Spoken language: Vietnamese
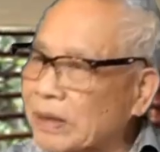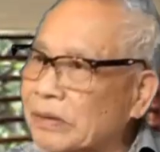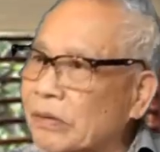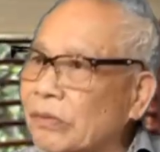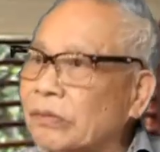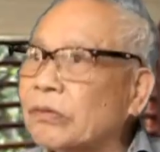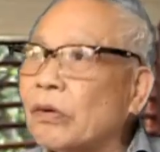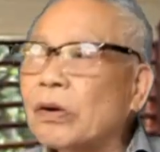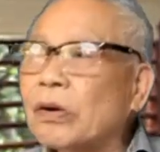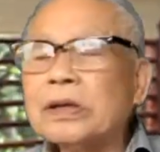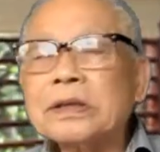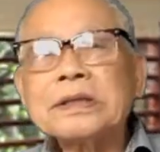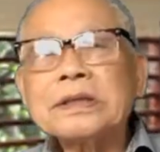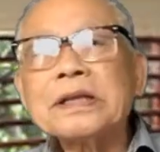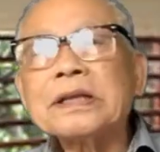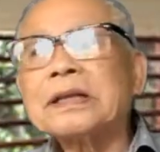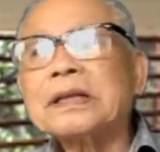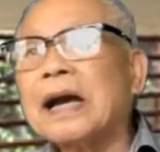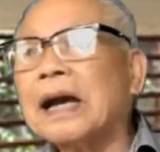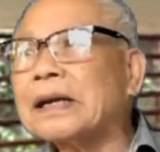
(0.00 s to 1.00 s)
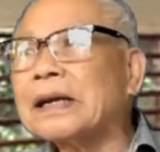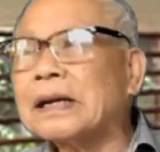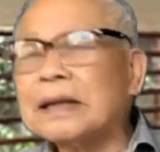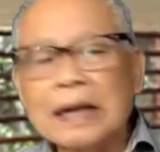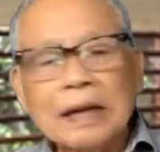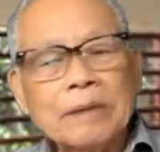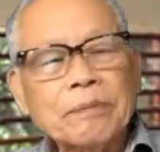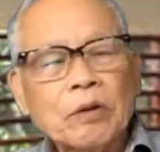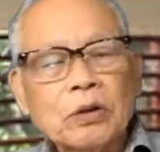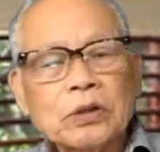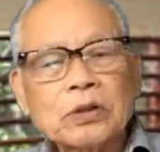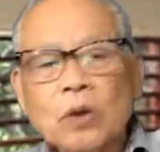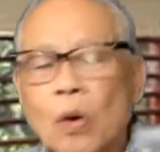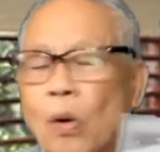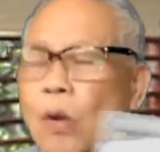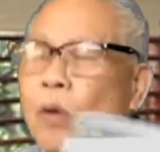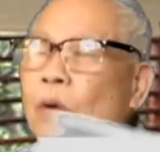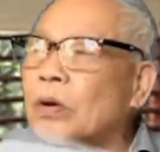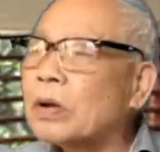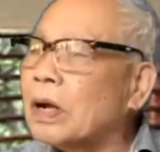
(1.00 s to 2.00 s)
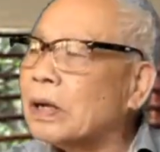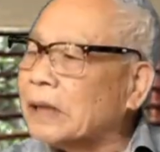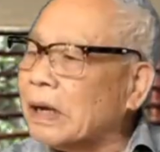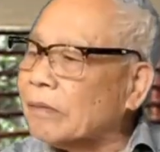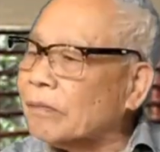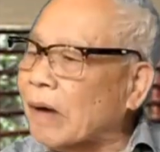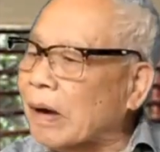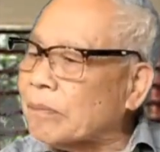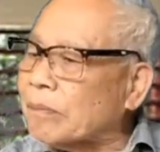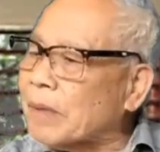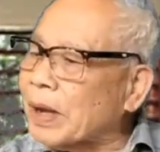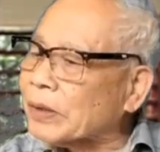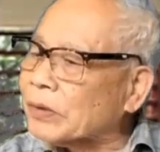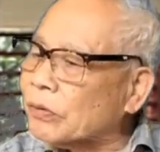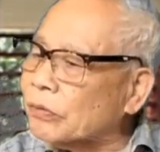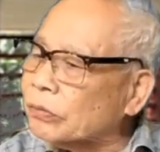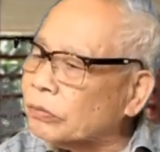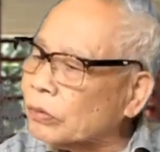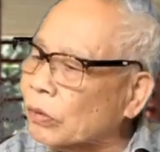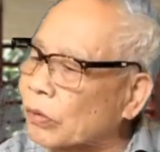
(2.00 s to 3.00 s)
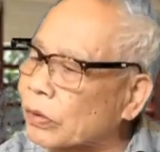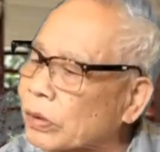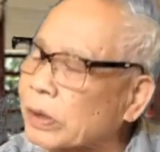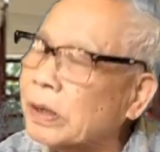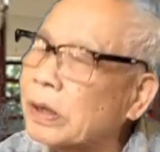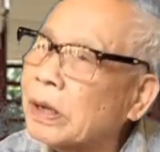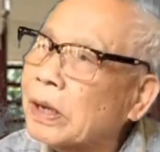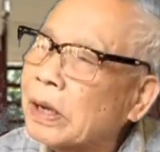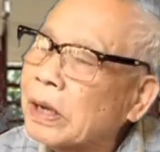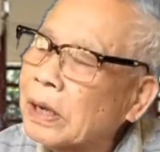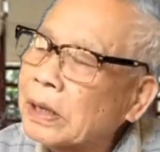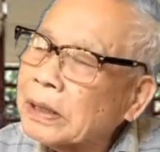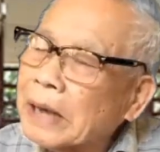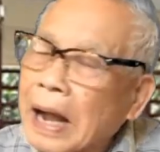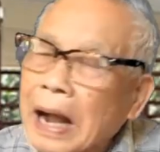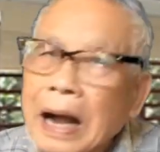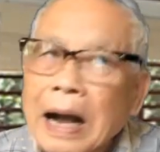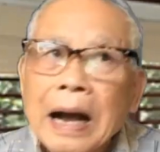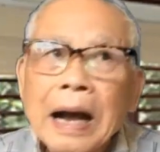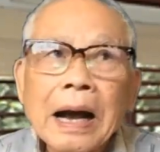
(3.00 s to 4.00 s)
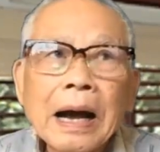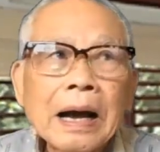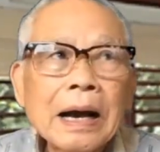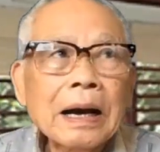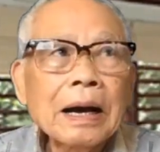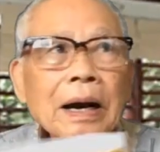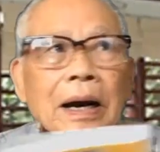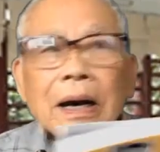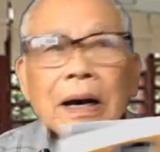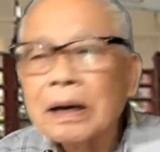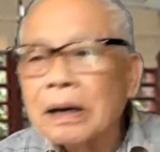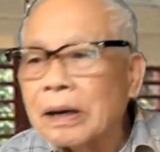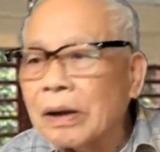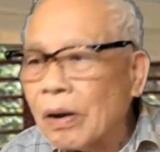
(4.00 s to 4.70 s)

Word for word: Chúng tôi xin kể ra đây một số tác phẩm mà chúng tôi đã uh,